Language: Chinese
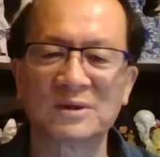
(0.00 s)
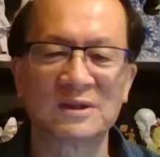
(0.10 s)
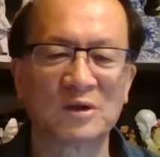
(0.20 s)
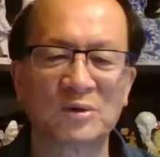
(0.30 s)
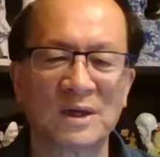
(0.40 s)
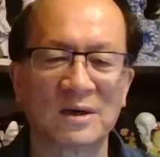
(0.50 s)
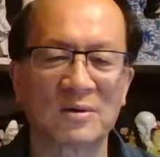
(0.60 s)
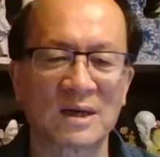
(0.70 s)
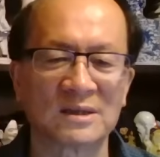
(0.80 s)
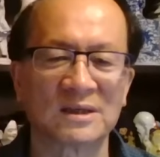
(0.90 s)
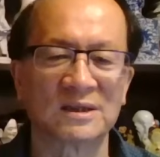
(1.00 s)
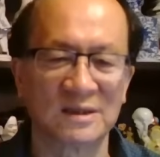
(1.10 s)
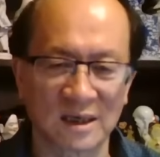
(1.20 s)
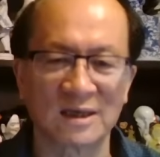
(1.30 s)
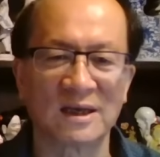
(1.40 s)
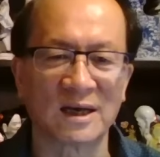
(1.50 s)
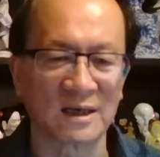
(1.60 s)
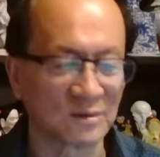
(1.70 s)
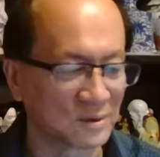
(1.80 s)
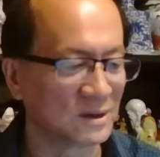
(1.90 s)
不是在说一夸张，人家很厉害，
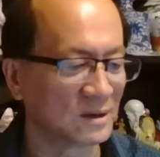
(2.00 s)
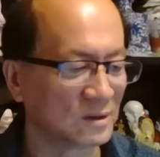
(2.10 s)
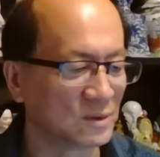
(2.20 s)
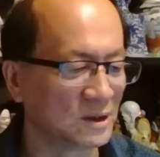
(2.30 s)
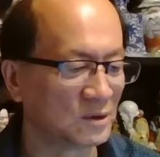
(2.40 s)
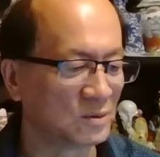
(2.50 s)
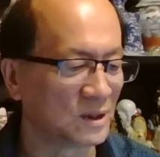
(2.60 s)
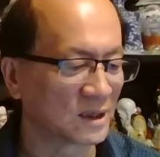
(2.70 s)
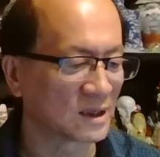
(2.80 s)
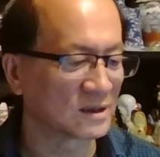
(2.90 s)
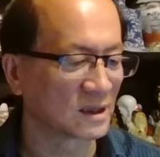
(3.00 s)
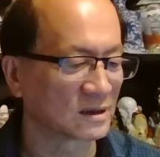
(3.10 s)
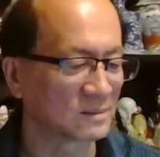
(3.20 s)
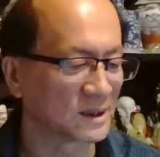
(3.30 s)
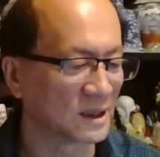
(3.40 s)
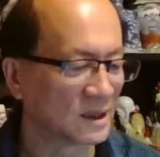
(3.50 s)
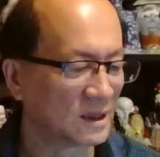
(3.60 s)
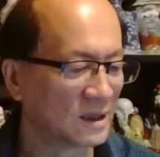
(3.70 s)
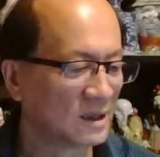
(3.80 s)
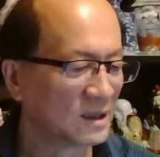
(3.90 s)
有有依据的。他讲什么呢？
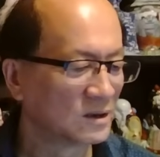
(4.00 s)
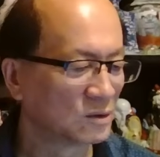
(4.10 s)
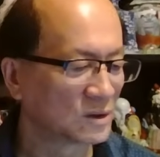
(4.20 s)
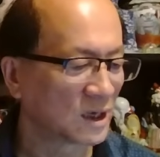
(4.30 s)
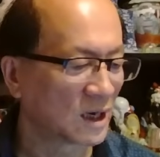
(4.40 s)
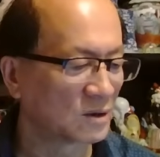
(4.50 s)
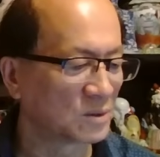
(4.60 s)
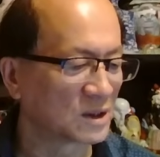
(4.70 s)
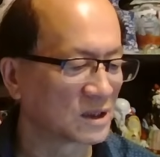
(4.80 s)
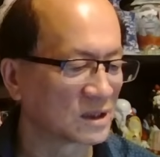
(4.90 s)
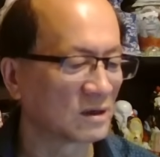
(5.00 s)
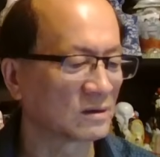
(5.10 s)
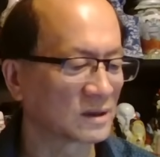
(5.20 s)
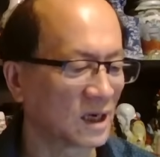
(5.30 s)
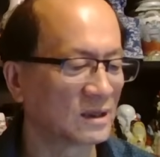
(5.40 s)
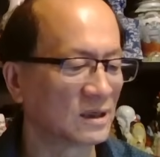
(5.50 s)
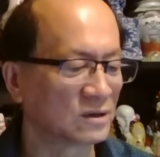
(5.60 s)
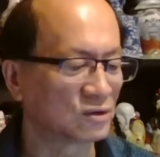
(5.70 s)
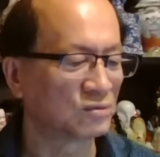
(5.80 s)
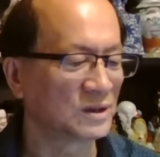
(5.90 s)
就是二月十号大
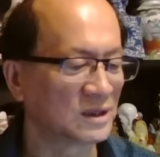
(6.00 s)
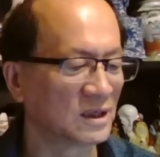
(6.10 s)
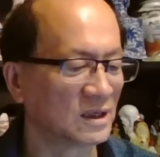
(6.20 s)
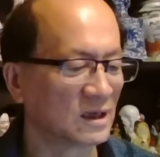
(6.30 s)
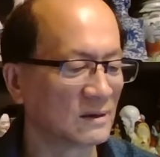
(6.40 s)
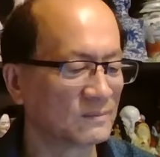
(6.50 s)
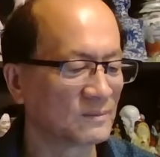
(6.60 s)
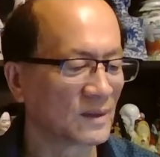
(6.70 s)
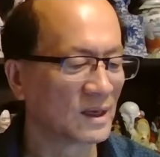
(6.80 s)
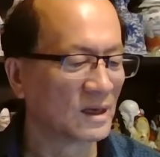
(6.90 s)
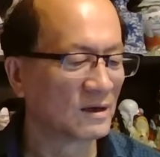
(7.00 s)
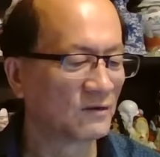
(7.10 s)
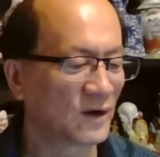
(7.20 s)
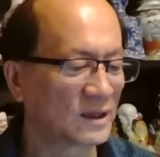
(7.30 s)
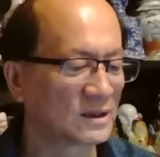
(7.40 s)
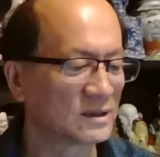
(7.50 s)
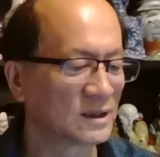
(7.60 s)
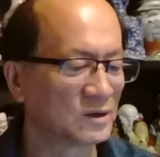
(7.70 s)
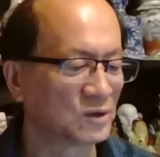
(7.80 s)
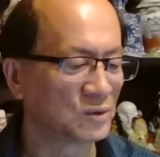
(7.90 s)
年初一这一天，发生
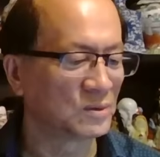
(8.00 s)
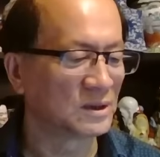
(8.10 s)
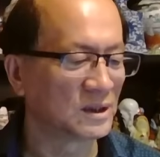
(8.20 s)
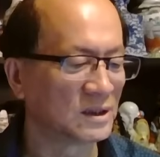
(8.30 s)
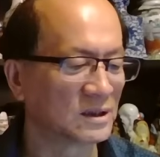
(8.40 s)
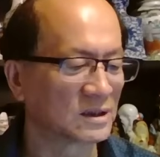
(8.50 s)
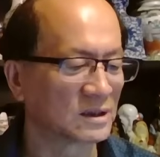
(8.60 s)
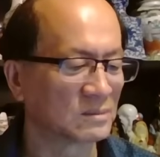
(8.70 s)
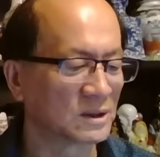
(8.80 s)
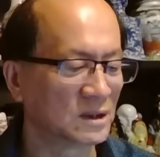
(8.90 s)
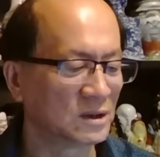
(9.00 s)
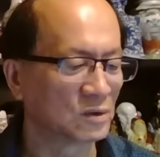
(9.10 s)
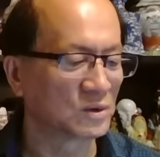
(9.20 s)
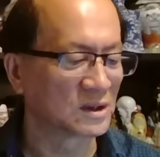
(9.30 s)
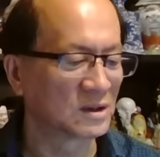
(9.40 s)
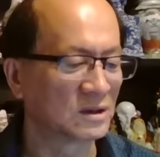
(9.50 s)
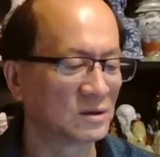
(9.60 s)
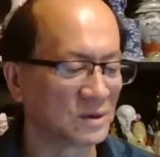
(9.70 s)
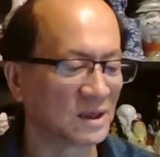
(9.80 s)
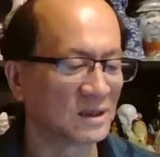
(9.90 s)
在莒县这个什么一九四
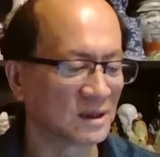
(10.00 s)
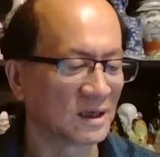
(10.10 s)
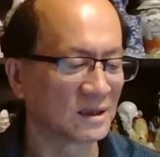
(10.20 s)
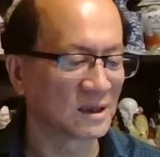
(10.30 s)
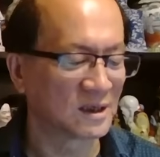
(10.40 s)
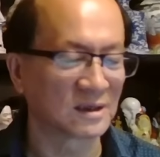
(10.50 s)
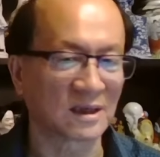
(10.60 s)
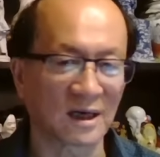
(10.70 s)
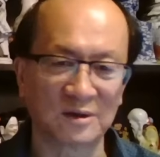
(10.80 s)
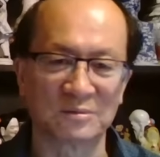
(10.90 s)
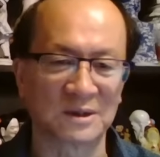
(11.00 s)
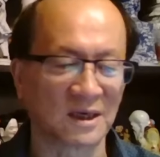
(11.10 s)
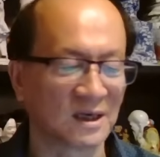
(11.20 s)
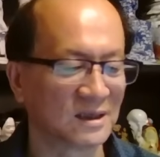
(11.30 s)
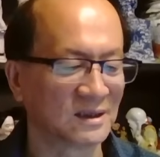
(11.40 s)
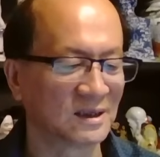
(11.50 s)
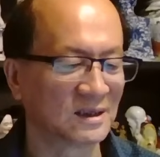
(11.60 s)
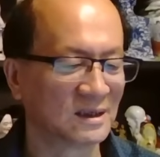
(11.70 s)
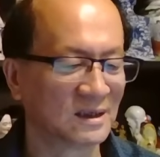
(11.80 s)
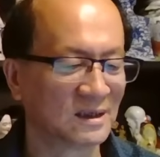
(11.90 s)
九年以来特大凶杀案，